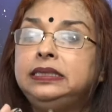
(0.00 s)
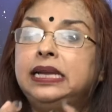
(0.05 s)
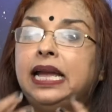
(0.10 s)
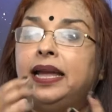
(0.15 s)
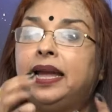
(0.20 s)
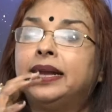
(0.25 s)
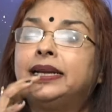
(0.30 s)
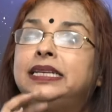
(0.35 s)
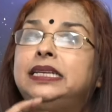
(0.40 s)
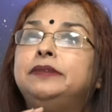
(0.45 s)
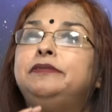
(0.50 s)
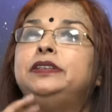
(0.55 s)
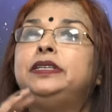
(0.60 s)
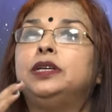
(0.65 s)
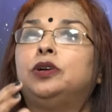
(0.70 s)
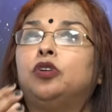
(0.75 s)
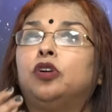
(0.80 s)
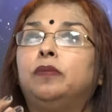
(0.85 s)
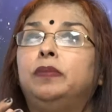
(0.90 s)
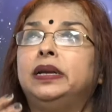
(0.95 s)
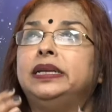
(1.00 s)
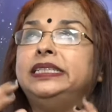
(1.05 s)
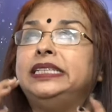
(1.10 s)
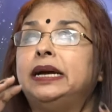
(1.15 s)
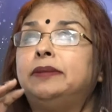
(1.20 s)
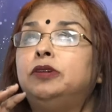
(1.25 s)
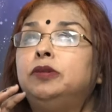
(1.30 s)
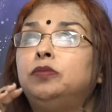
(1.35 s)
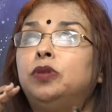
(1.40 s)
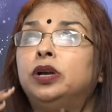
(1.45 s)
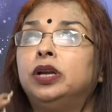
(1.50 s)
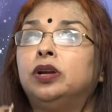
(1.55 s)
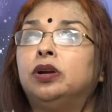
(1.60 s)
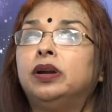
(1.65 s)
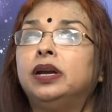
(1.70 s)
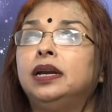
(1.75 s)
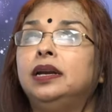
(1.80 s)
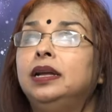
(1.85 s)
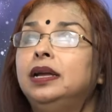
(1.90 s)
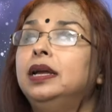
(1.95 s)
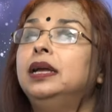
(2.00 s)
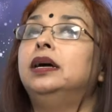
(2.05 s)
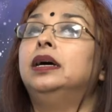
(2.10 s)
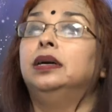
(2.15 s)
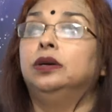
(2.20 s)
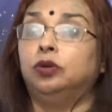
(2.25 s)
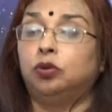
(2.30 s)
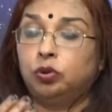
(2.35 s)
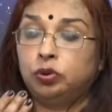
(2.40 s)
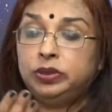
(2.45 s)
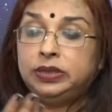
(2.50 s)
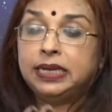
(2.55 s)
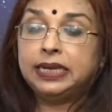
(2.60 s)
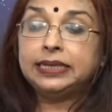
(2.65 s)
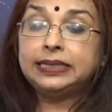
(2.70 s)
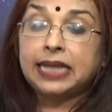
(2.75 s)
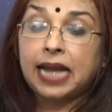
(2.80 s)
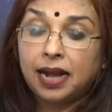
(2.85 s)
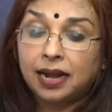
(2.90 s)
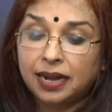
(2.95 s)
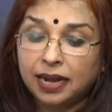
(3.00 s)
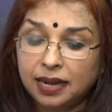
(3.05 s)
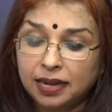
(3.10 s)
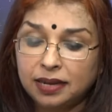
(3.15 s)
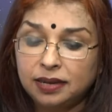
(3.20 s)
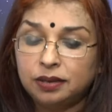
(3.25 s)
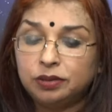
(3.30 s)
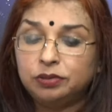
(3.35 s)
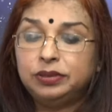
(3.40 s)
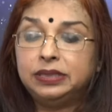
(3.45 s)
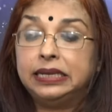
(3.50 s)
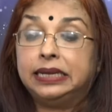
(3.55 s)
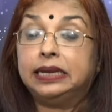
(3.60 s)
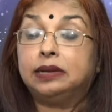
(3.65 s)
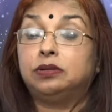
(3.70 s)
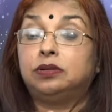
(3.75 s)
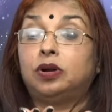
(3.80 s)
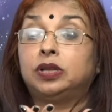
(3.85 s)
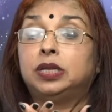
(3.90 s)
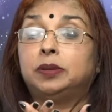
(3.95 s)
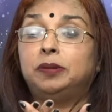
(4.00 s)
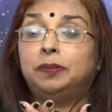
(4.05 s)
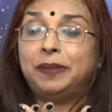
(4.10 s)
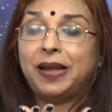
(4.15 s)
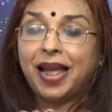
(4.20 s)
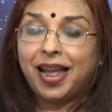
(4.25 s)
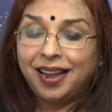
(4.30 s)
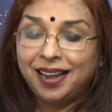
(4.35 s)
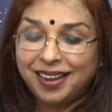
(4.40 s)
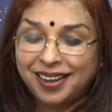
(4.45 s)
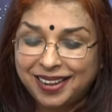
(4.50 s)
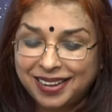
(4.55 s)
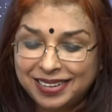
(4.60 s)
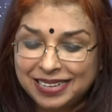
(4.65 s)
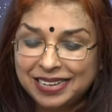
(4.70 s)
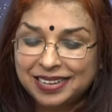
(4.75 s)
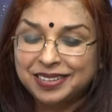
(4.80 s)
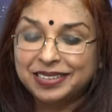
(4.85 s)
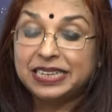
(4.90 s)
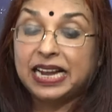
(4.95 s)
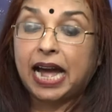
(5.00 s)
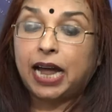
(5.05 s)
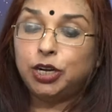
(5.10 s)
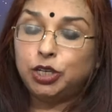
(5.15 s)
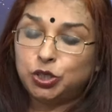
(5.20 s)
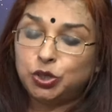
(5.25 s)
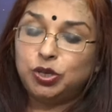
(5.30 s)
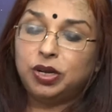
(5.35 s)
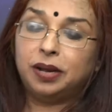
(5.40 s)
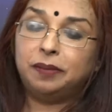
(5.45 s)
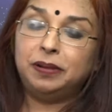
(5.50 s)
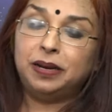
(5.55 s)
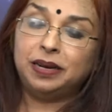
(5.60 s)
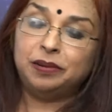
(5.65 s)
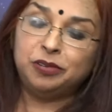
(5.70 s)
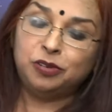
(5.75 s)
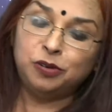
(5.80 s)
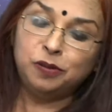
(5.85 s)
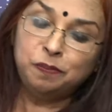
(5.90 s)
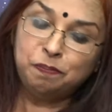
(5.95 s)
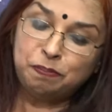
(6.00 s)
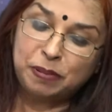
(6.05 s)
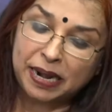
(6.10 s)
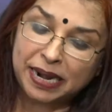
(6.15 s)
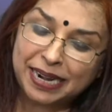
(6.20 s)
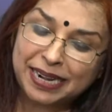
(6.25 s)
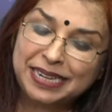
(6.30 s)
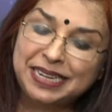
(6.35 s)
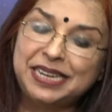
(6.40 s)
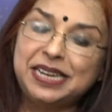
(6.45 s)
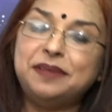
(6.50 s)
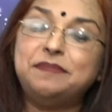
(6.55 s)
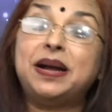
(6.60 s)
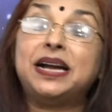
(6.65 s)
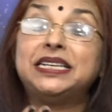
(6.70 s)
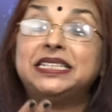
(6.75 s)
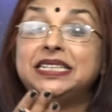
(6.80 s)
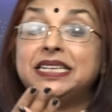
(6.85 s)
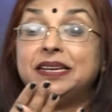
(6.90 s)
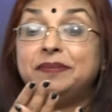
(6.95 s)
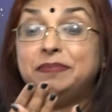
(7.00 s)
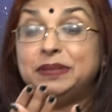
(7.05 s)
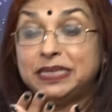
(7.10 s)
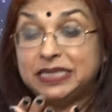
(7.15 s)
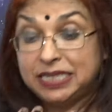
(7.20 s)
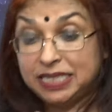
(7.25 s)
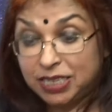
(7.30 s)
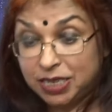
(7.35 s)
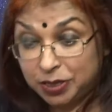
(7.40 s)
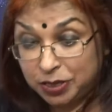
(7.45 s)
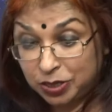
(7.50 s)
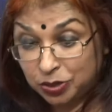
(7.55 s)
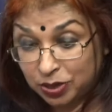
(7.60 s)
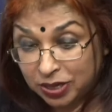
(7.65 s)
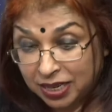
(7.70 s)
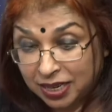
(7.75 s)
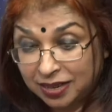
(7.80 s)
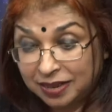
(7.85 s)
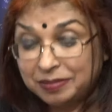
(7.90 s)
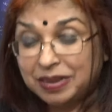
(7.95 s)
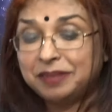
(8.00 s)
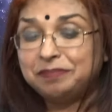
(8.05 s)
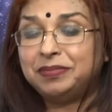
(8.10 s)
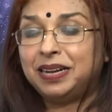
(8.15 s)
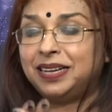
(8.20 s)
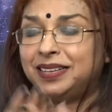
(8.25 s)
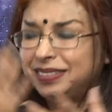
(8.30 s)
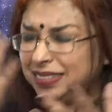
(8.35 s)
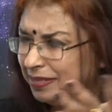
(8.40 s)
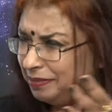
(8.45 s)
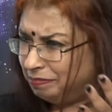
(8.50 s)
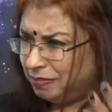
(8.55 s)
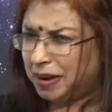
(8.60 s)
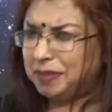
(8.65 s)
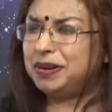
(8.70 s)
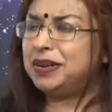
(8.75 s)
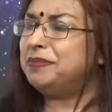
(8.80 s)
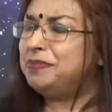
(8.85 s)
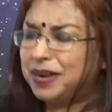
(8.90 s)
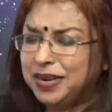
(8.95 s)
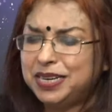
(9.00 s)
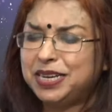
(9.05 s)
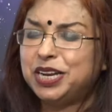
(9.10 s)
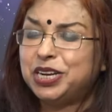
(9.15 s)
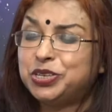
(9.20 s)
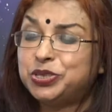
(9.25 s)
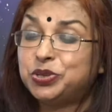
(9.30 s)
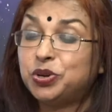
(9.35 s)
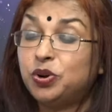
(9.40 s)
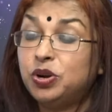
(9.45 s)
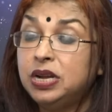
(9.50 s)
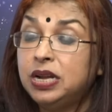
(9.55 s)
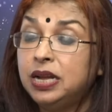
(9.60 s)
অ্যাক্টিভিটি করবেন যেমন মনে করেন ওর দিকে তাকায় ওর দিকে কথা বলবে হ্যাঁ গান শোনাবেন ঘুম পাড়ানি মাসি পিসি চোখে মামার বাড়ি এসো